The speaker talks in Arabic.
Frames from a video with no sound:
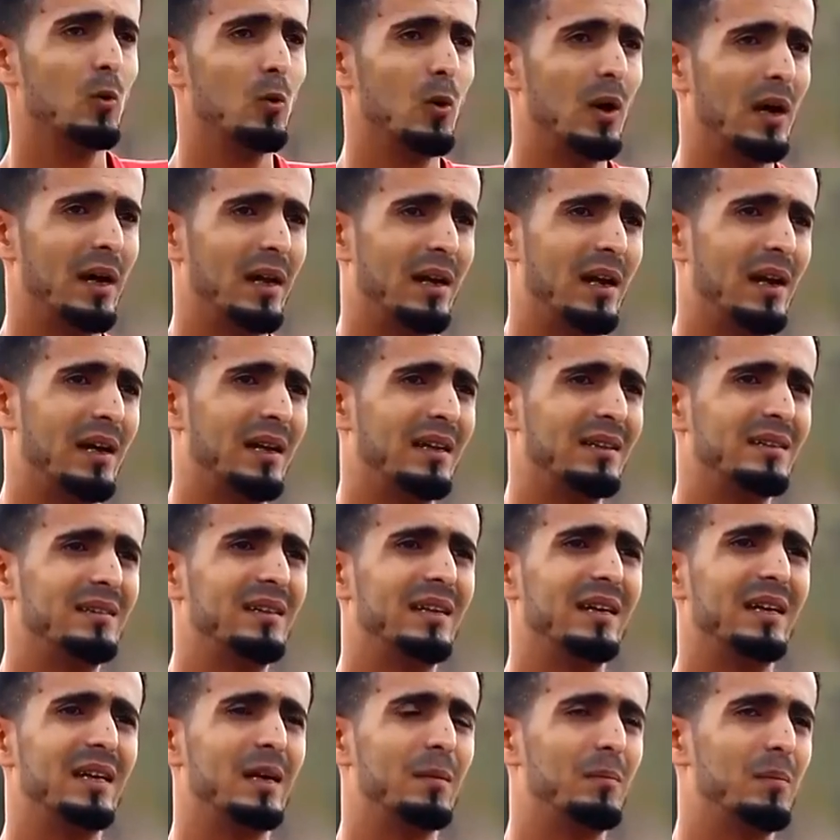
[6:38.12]

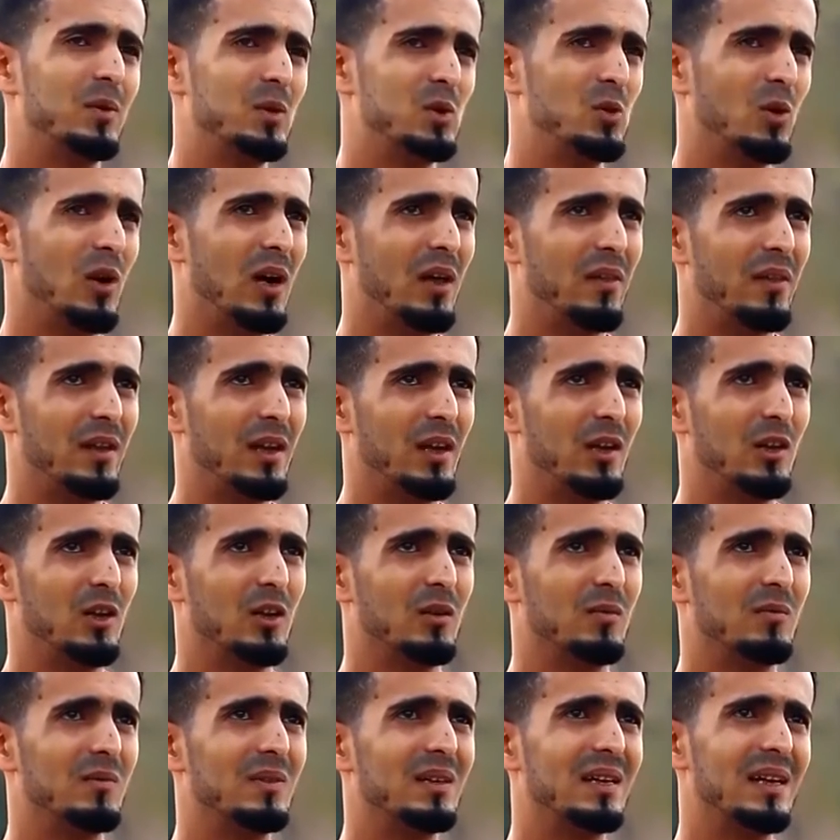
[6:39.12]
ويدي قبسوها ذيك
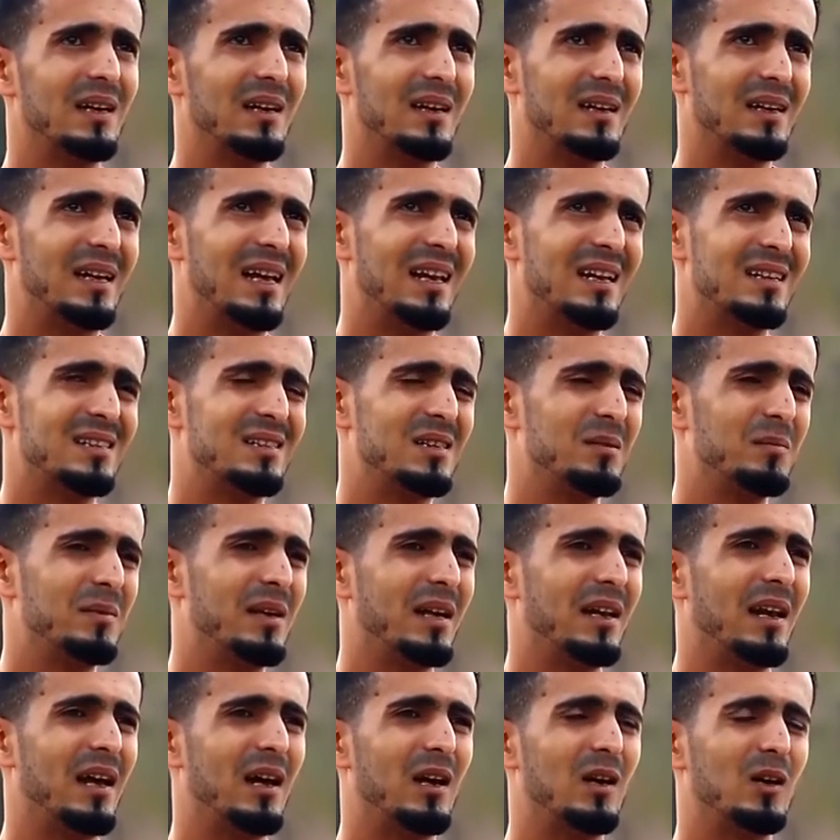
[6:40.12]
اليوم جلست
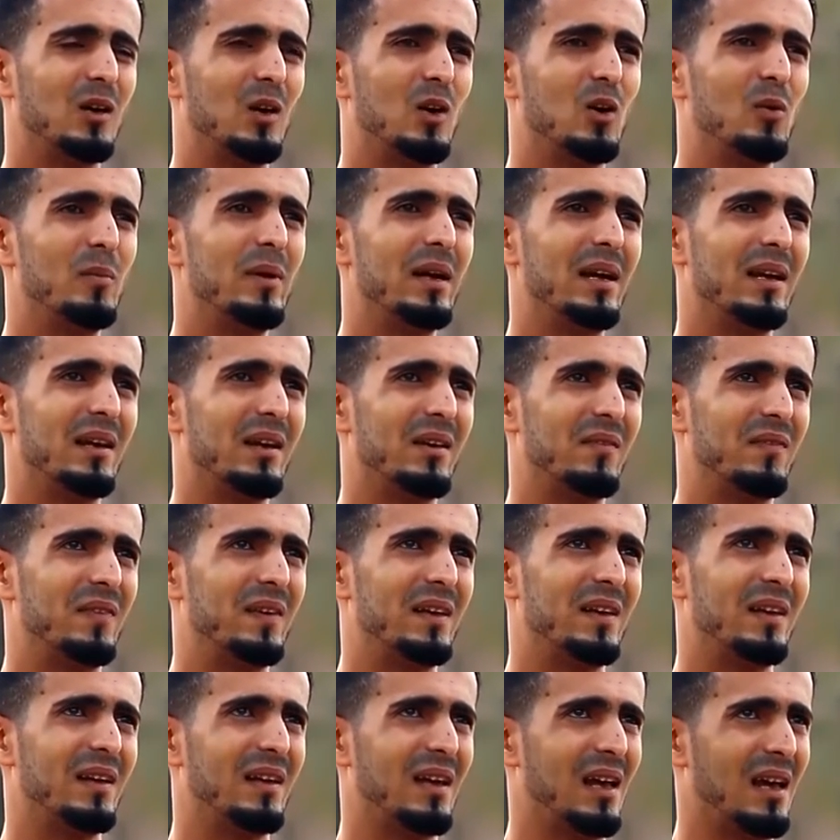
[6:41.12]
يمكن يومين
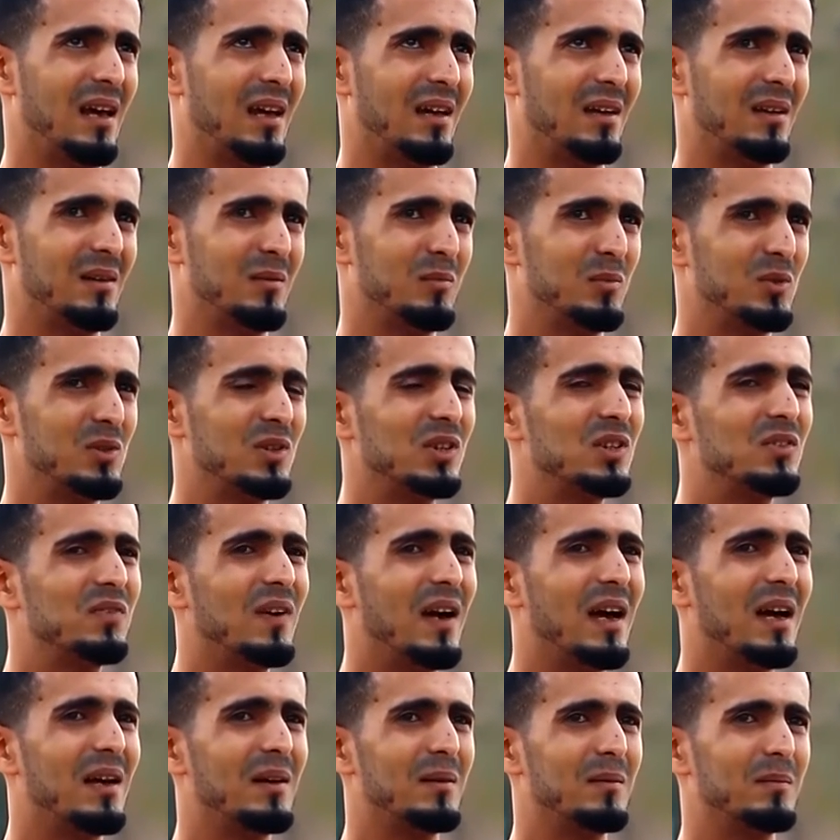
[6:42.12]
في
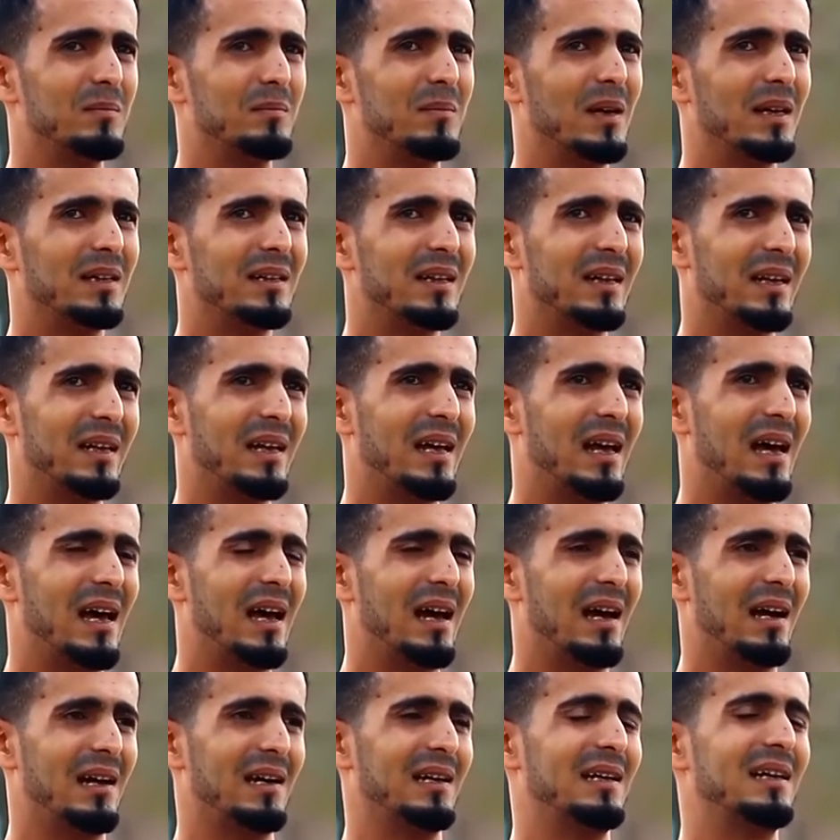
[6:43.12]
المستشفى بعدين
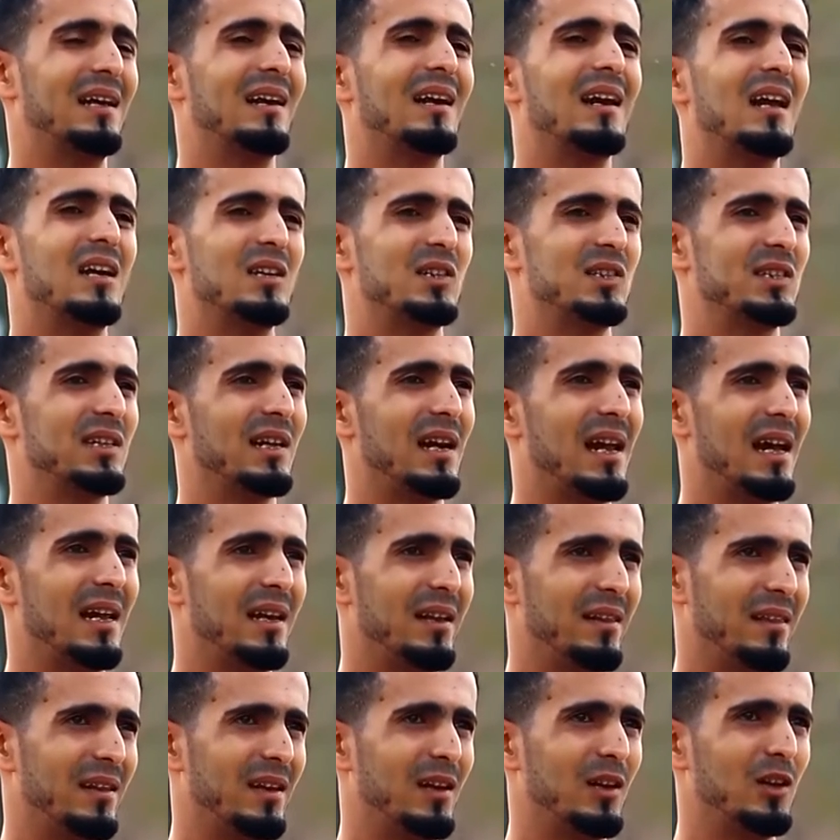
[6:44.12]
جاء جراح
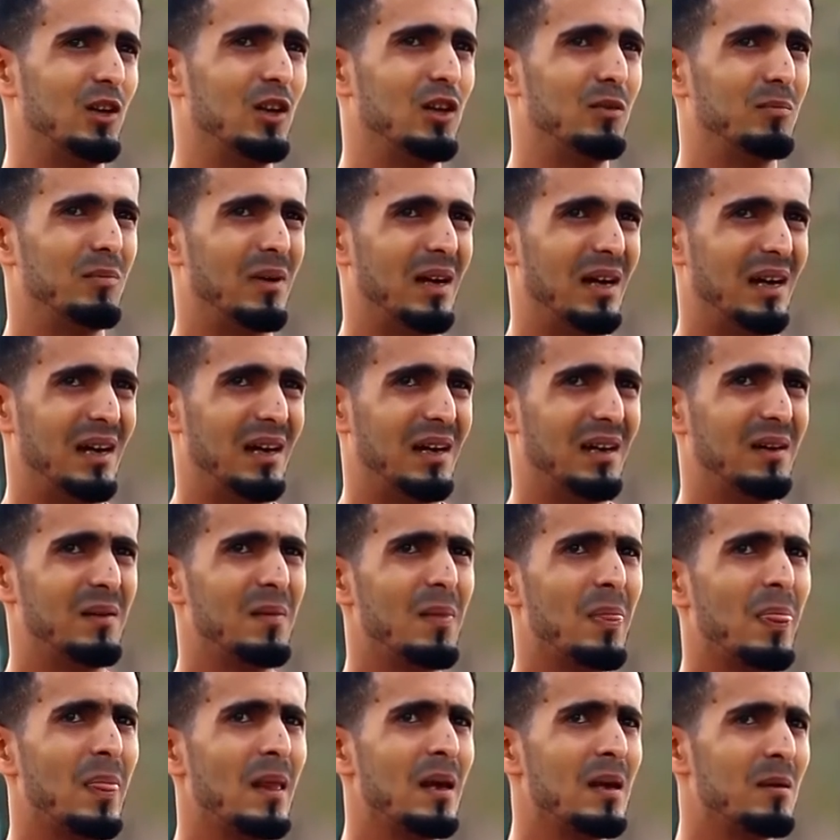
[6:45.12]
استرالي ذيك اليوم مع
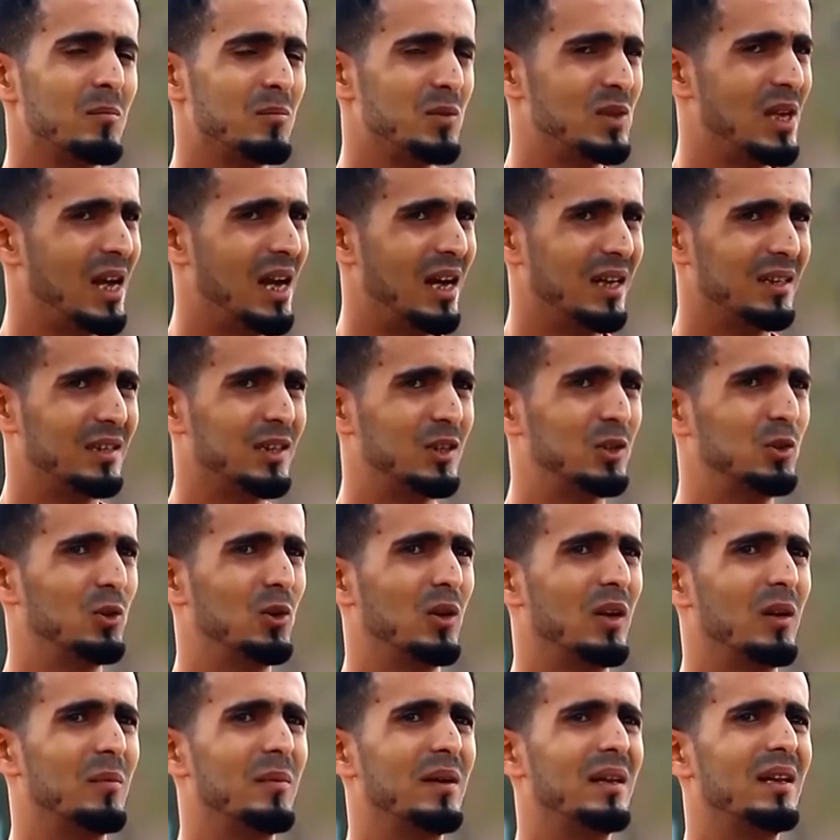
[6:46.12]
مساعد
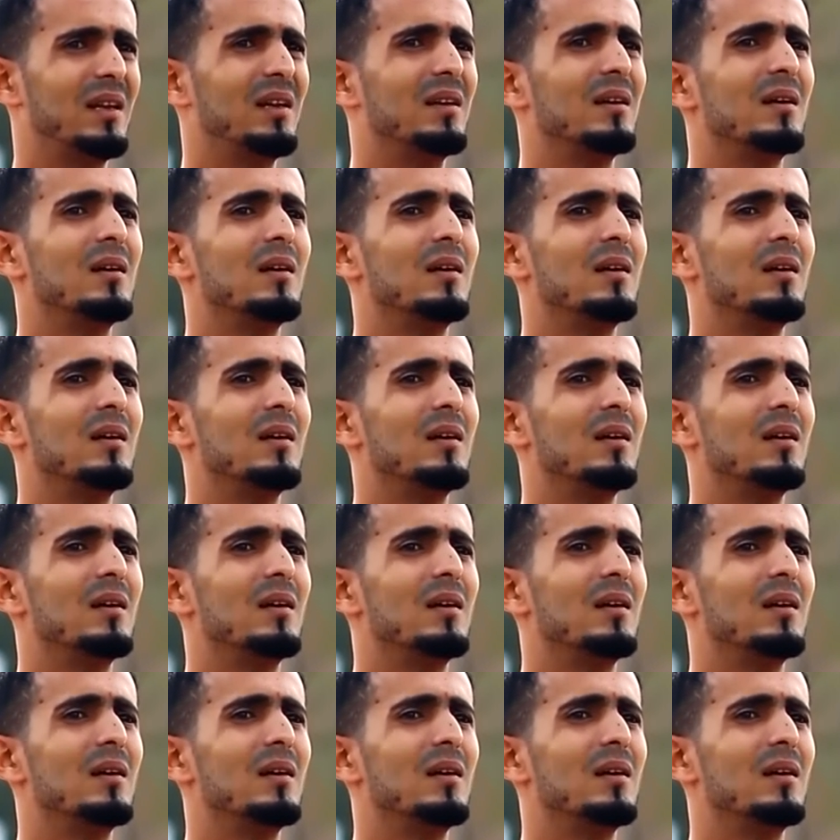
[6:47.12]
دكتور يمني